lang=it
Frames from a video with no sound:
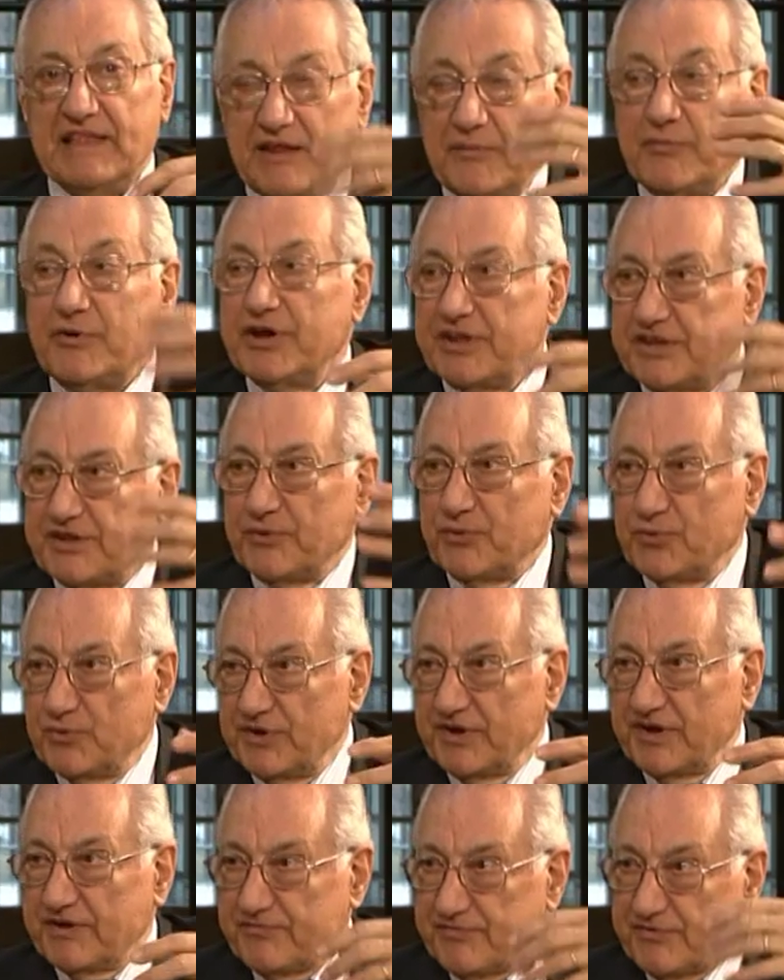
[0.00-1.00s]
la moneta
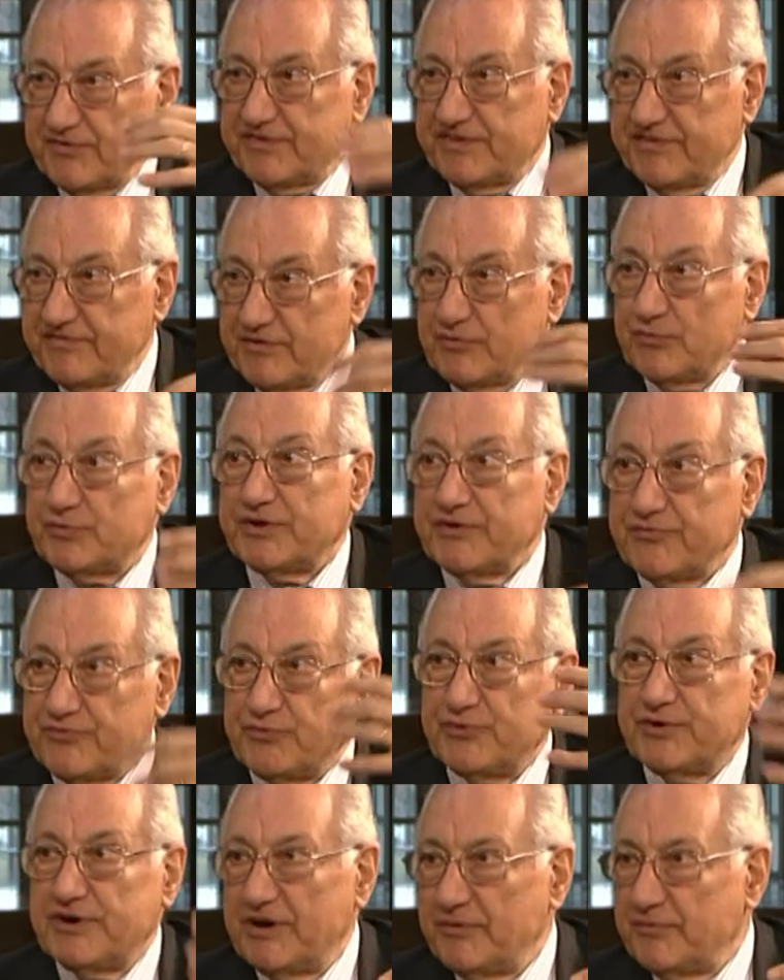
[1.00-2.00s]
unica, fosse venuta
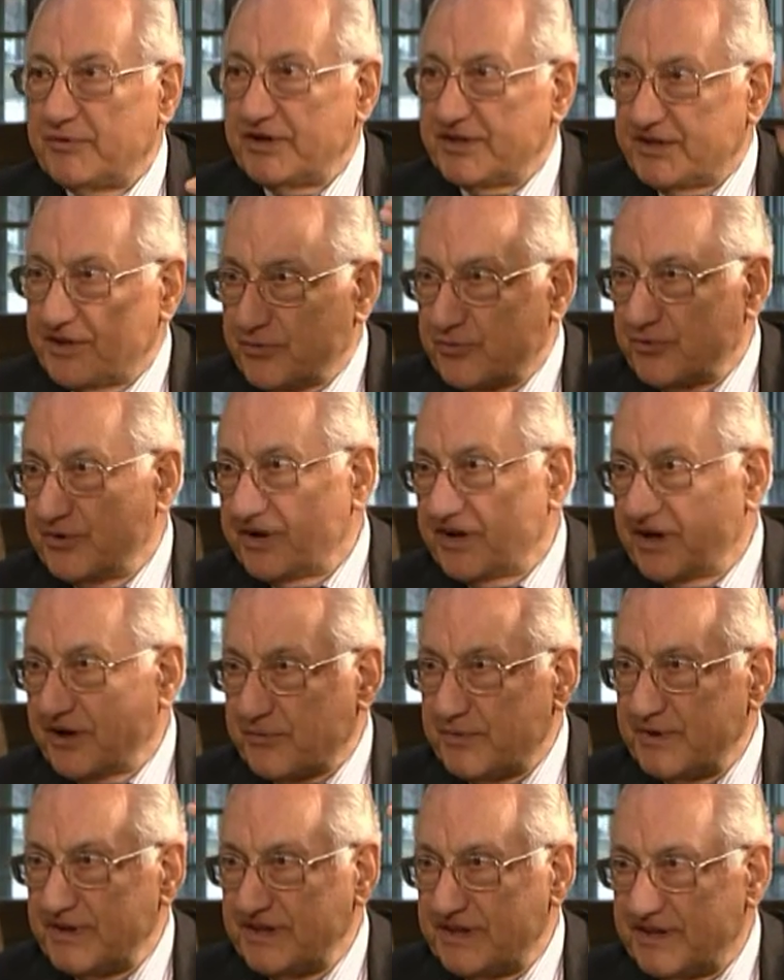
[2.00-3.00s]
fuori la moneta unica, mm.
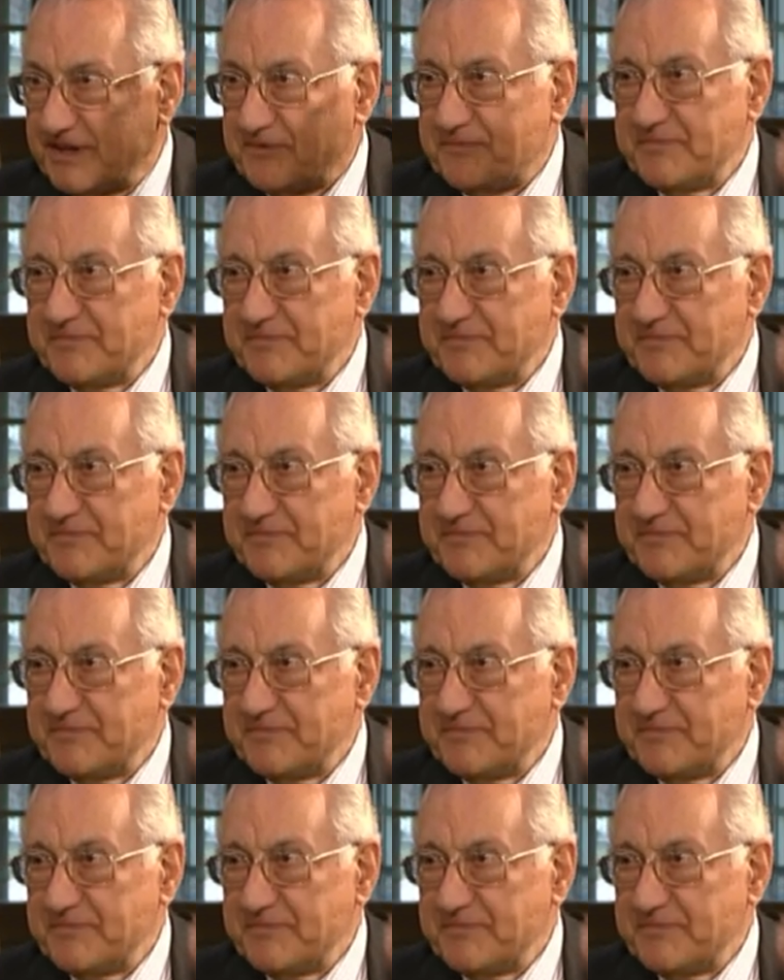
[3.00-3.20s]
quindi